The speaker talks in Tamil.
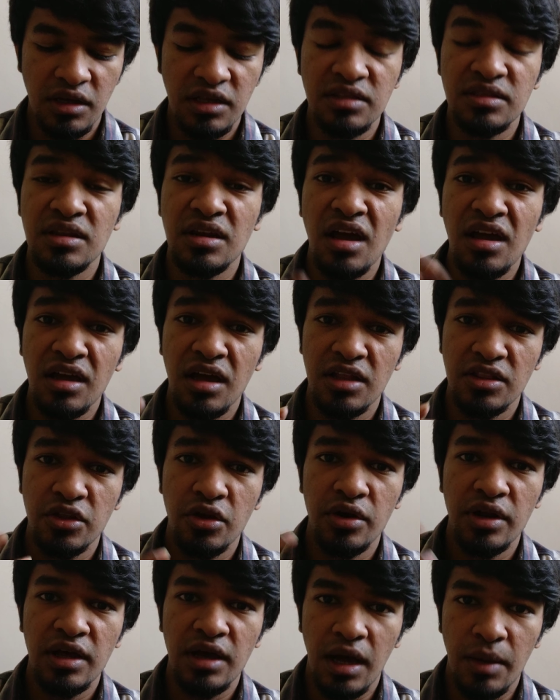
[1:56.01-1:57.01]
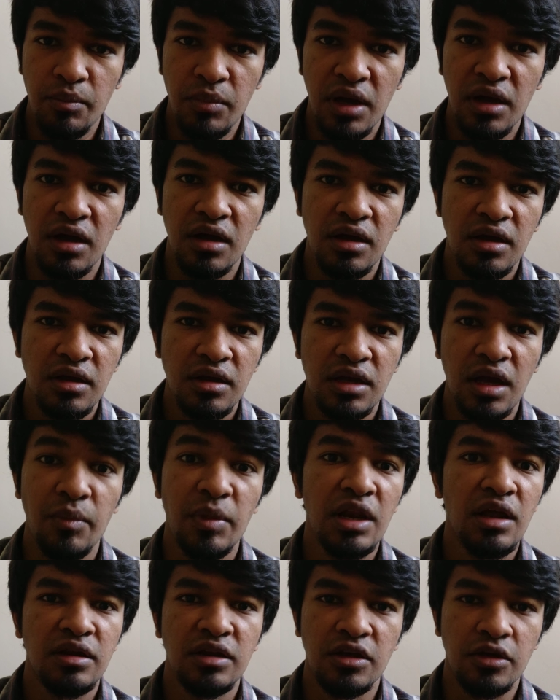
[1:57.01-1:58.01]
இந்திரா காந்தியோட அம்மா
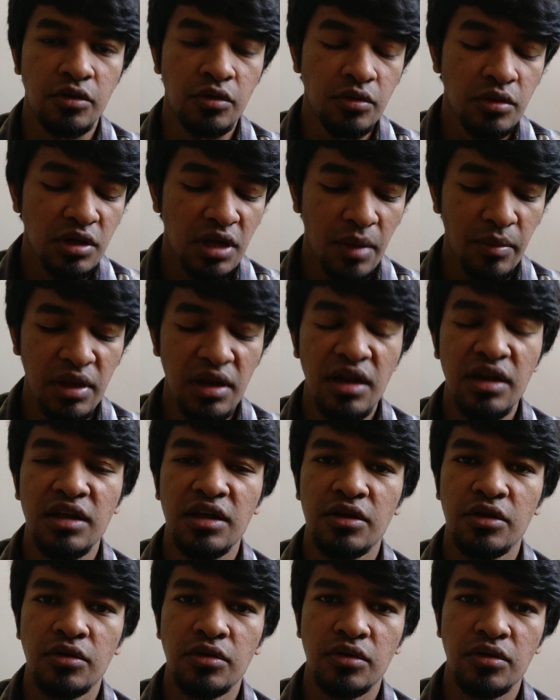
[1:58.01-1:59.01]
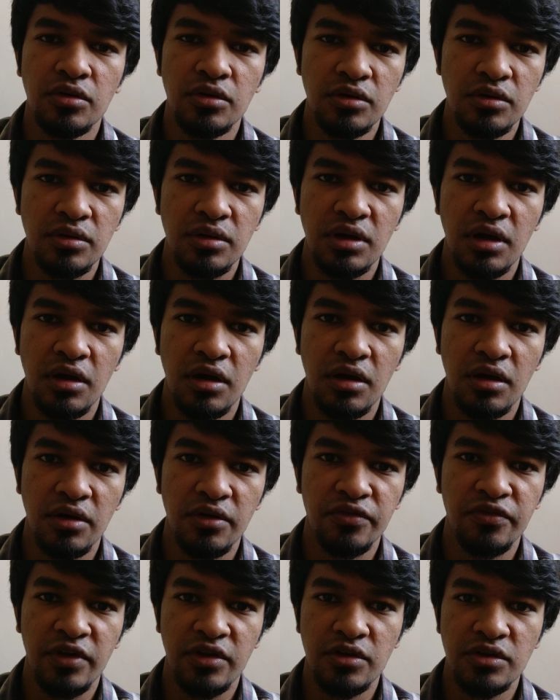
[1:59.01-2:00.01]
கமலா நேரு கமலா நேருக்கும்
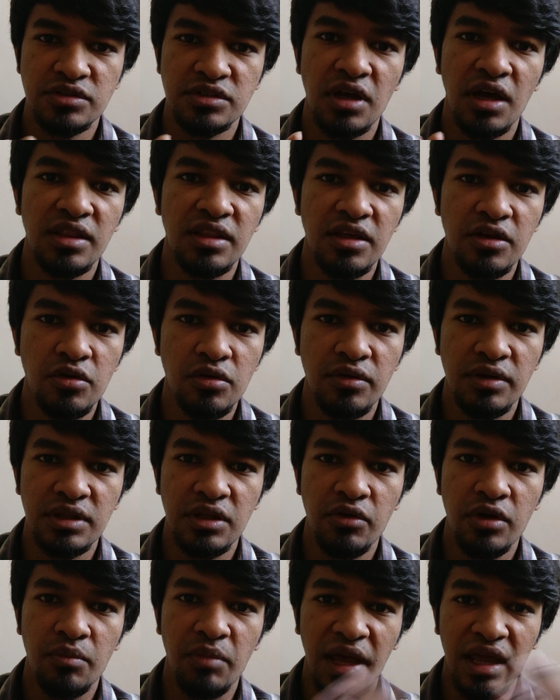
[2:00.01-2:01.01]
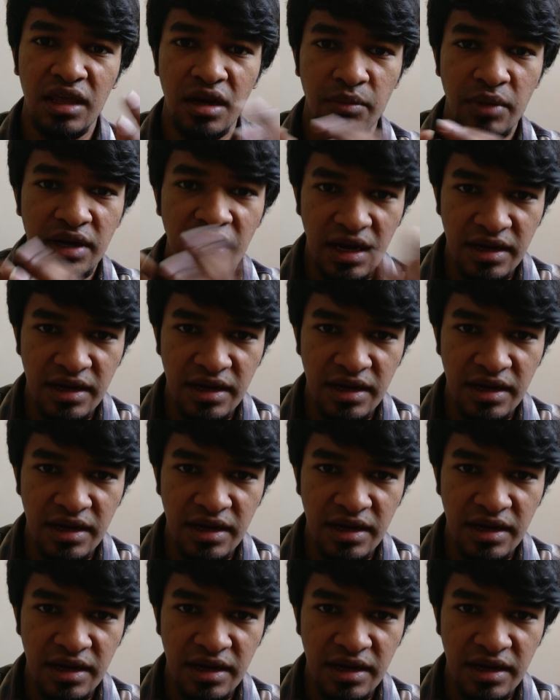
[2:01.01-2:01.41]
ஃபெரோஸ் காந்திக்கும் வந்து ஒரு பயங்கரமான